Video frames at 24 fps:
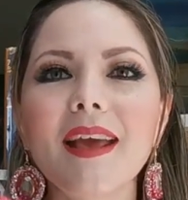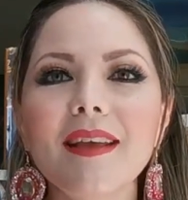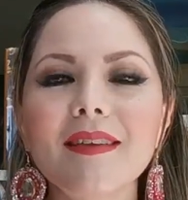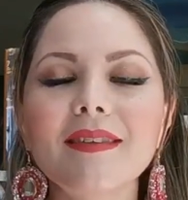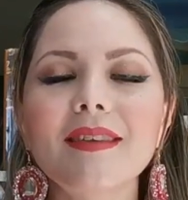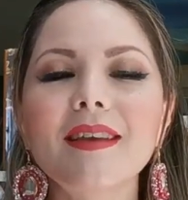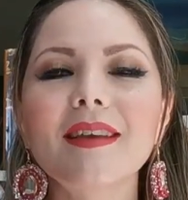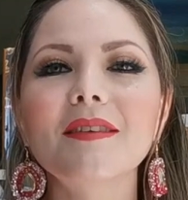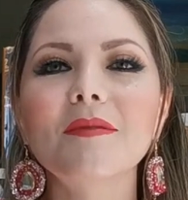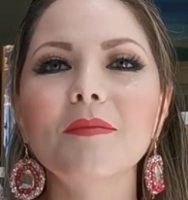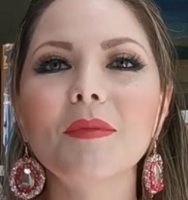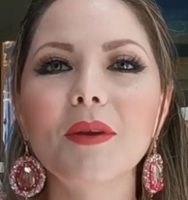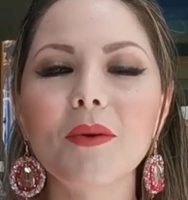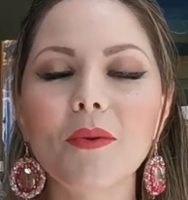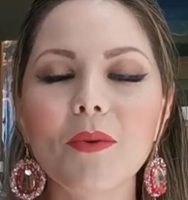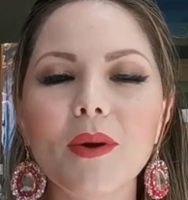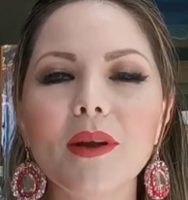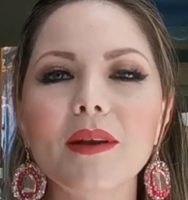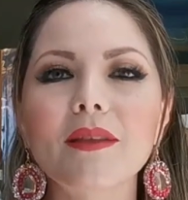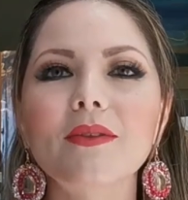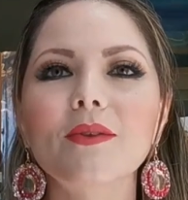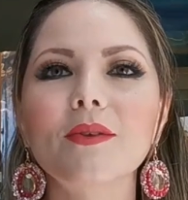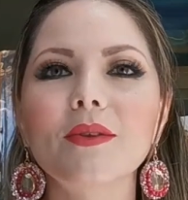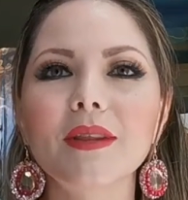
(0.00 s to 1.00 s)
Ese es mi
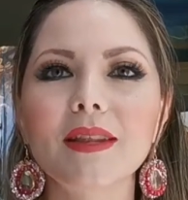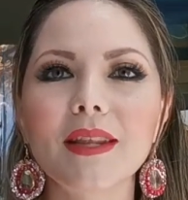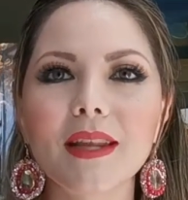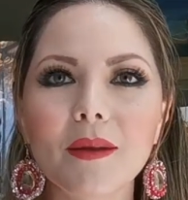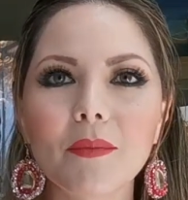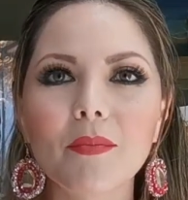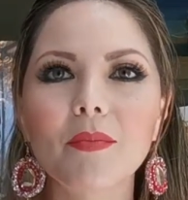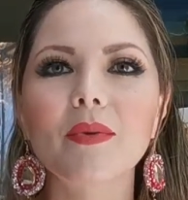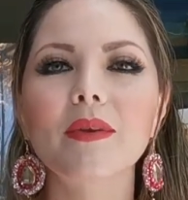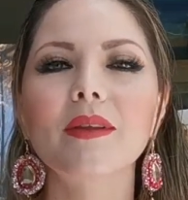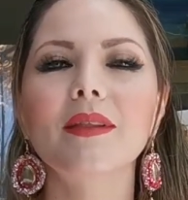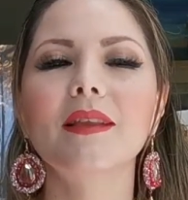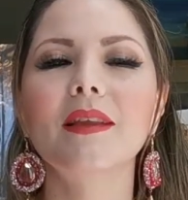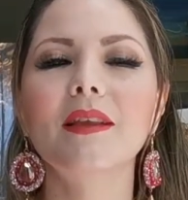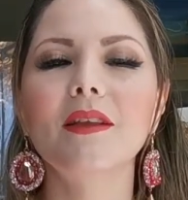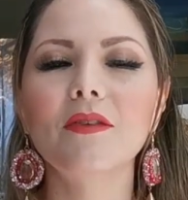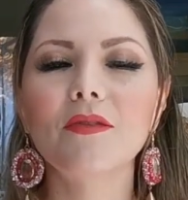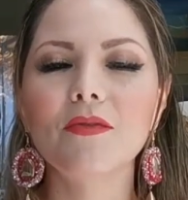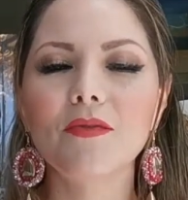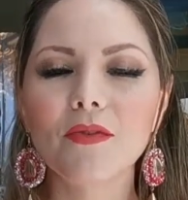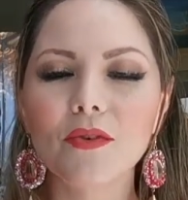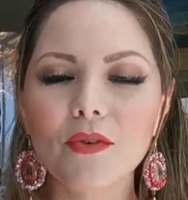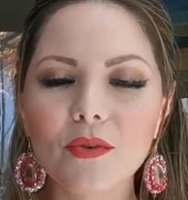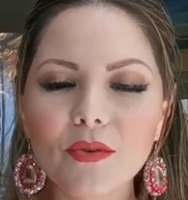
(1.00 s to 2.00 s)
cuarto tip.
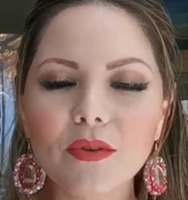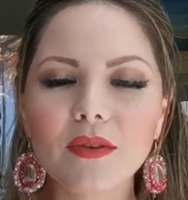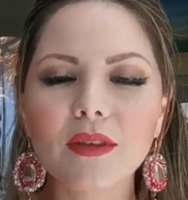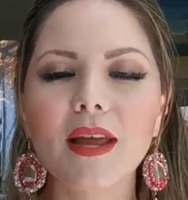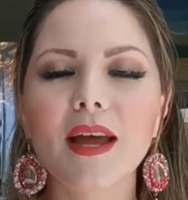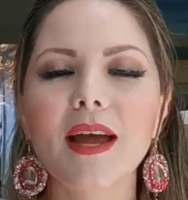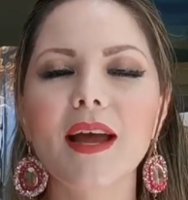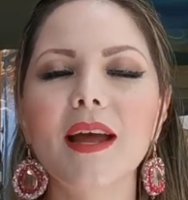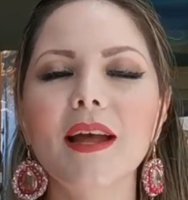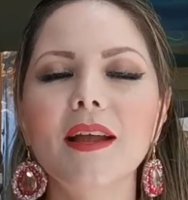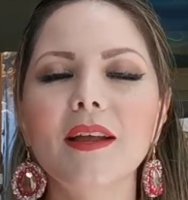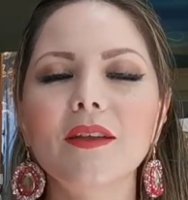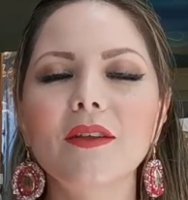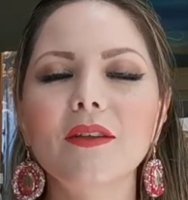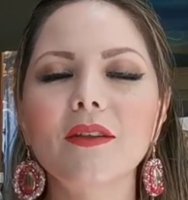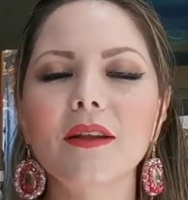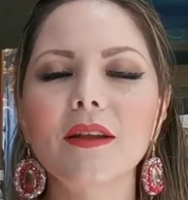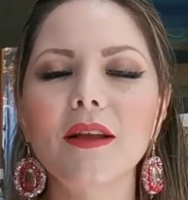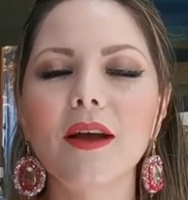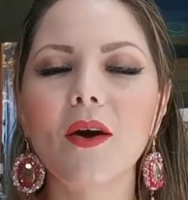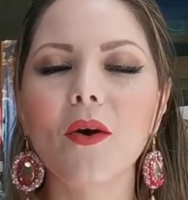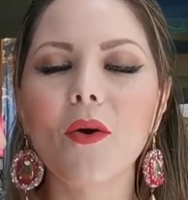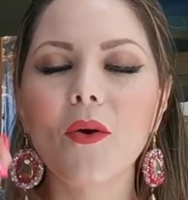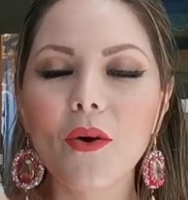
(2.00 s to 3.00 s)
Disfruta
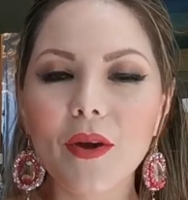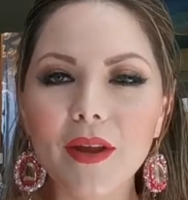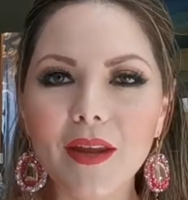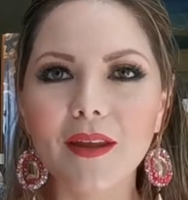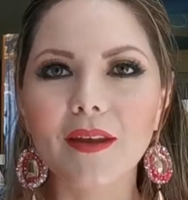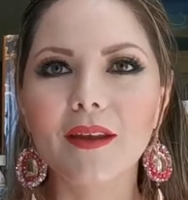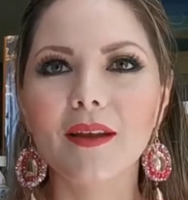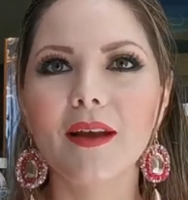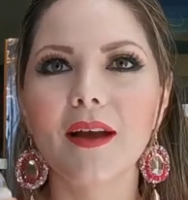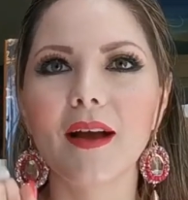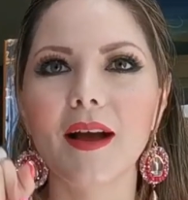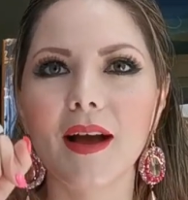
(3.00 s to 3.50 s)
hoy,